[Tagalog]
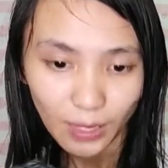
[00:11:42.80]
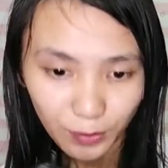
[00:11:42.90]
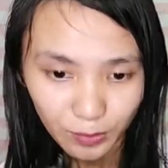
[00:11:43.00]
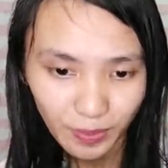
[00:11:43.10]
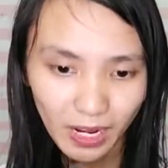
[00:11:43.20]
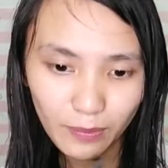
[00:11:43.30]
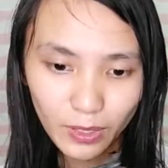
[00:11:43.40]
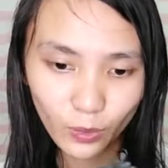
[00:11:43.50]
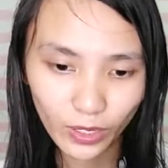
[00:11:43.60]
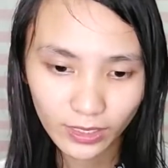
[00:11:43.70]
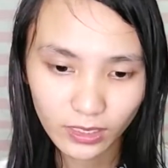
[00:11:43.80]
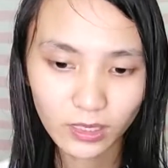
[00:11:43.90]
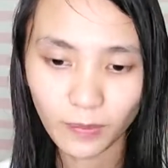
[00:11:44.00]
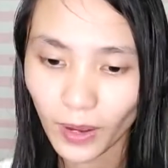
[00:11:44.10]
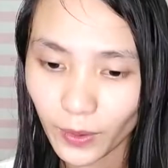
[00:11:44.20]
tapos pala may
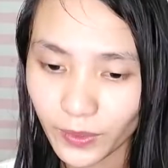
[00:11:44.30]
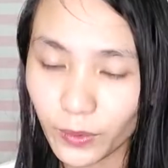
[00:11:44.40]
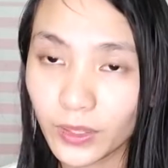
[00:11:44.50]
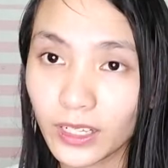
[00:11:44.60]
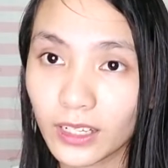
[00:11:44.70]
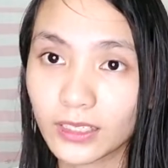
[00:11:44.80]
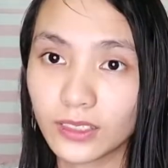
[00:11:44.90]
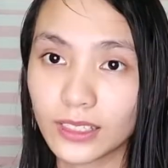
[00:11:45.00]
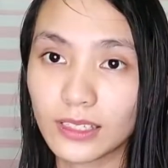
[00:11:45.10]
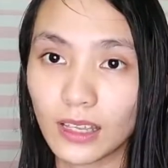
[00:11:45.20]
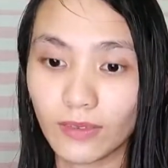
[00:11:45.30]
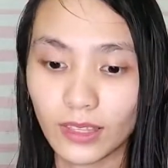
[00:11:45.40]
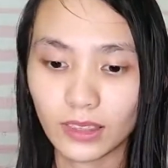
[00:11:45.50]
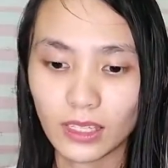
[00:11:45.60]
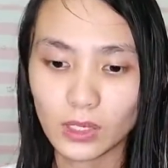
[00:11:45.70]
coins pa ako na 170.
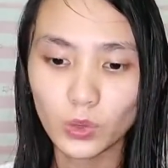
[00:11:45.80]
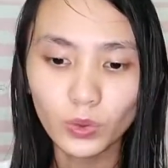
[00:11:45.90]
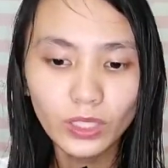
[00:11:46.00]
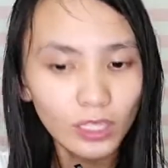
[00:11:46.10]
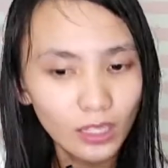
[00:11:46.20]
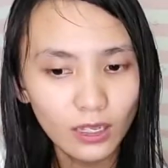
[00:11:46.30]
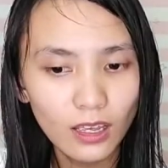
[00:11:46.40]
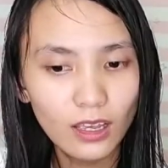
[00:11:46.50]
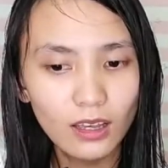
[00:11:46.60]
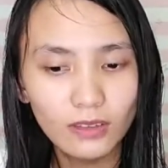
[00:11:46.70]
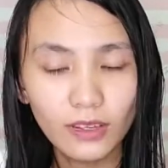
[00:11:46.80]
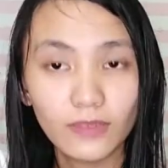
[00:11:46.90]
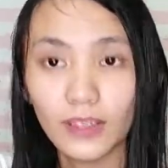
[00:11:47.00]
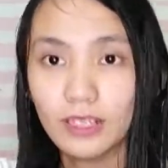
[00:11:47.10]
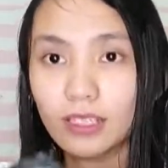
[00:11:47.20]
So, naging
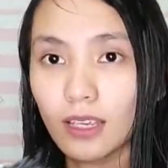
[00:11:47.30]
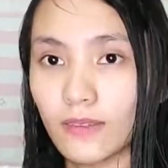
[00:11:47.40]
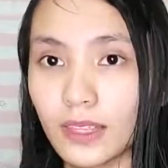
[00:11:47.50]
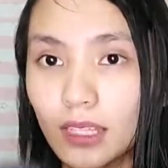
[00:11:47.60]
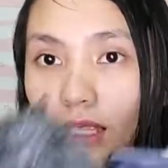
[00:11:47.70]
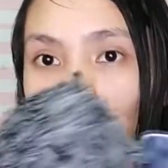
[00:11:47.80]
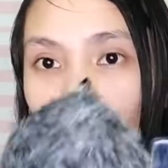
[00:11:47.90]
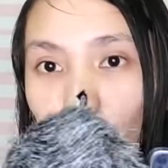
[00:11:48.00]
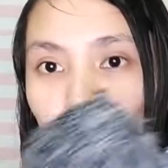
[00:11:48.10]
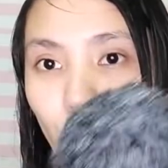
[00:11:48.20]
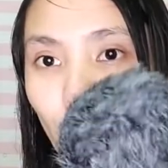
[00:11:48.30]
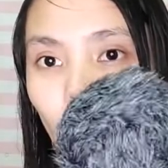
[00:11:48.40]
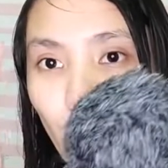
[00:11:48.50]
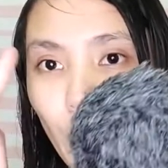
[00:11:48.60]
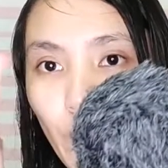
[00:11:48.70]
570 na lang yung
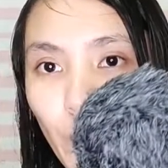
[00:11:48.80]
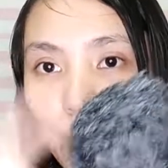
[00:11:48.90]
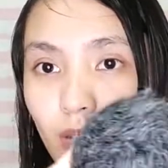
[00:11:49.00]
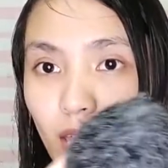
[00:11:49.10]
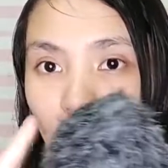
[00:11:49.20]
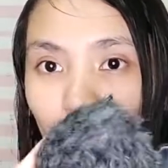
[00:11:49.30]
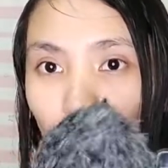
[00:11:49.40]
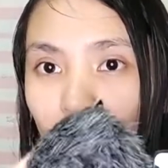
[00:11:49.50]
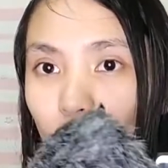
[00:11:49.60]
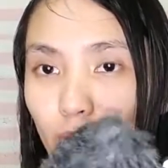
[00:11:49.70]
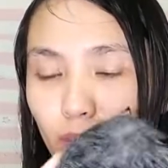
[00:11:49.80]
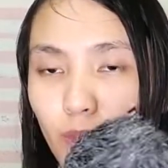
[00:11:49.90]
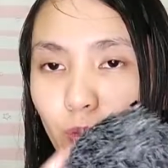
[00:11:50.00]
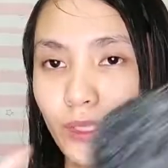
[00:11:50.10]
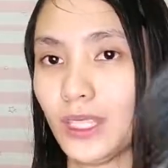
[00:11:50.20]
binayaran ko sa
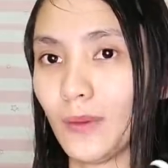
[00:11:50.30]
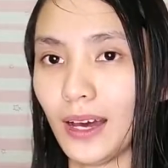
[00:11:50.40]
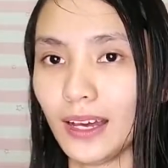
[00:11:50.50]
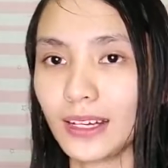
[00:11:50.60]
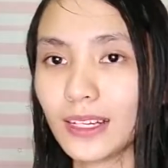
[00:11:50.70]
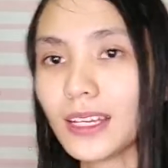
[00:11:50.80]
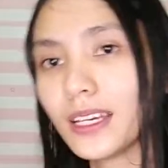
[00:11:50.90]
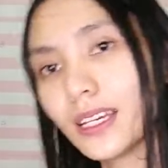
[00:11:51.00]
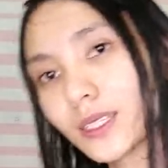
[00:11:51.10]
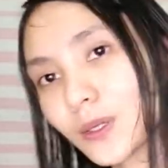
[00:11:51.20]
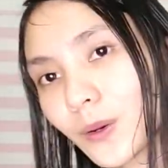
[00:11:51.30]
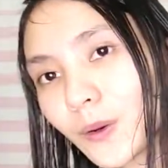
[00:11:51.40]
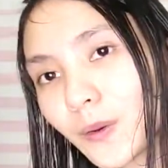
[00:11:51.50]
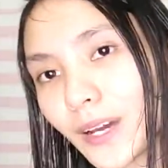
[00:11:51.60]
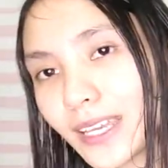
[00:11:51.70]
microphone, di Diba?
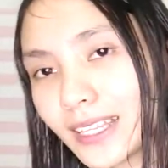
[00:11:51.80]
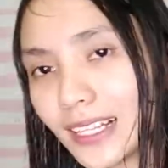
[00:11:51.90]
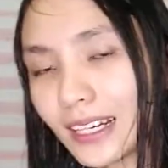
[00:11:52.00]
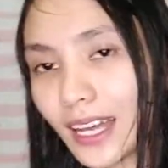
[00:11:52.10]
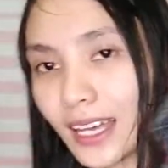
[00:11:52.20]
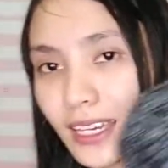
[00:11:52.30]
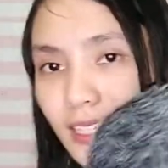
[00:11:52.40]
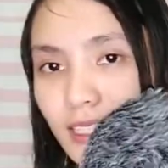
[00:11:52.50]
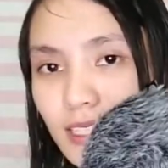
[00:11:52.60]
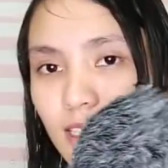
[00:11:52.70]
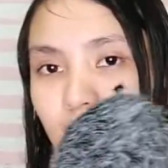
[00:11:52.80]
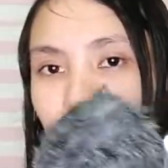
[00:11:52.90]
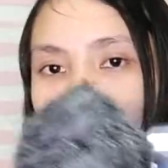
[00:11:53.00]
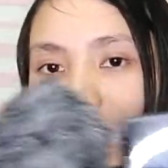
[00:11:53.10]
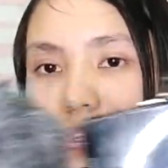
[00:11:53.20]
So, ayun lang guys.